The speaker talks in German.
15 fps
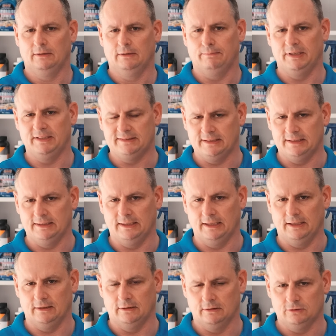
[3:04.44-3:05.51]
bis in
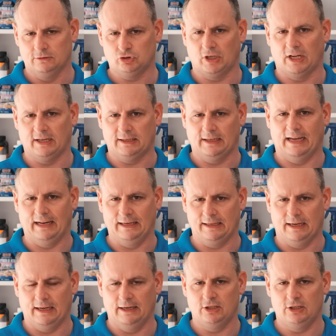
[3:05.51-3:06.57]
den stark
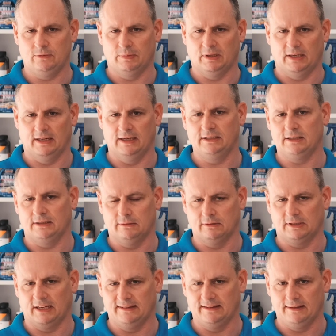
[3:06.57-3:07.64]
alkalischen Bereich, also
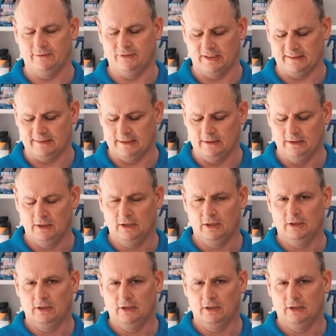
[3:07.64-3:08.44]
13, 14,